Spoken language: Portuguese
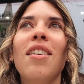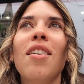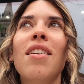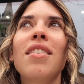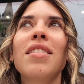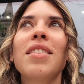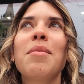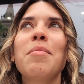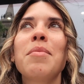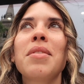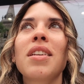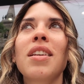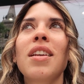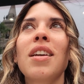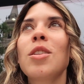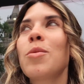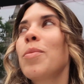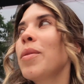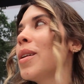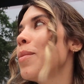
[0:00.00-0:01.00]
E agora estamos aqui
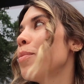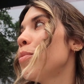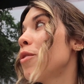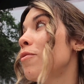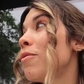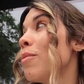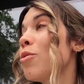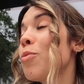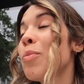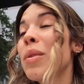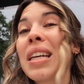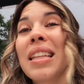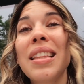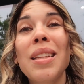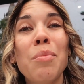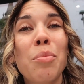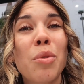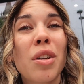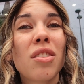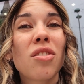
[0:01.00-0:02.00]
à espera porque vamos comer
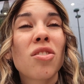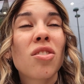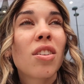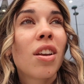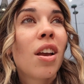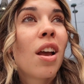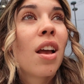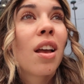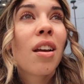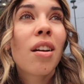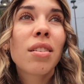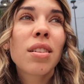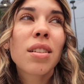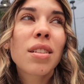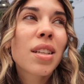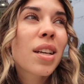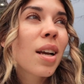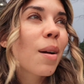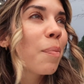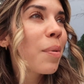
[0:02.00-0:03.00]
grande brunch. acho
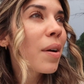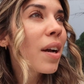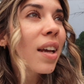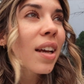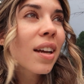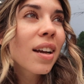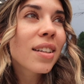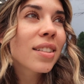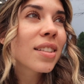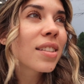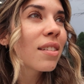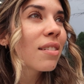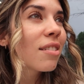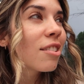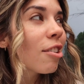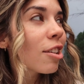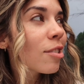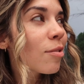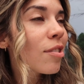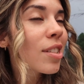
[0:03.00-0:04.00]
que há panquecas e
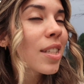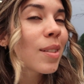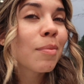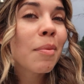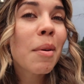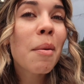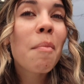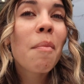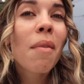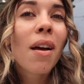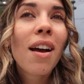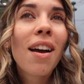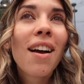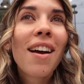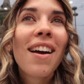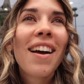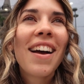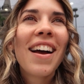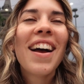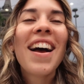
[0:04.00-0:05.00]
cenas, eu acho que vou ser mesmo... Ai, não
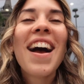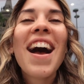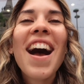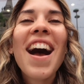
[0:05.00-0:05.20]
fales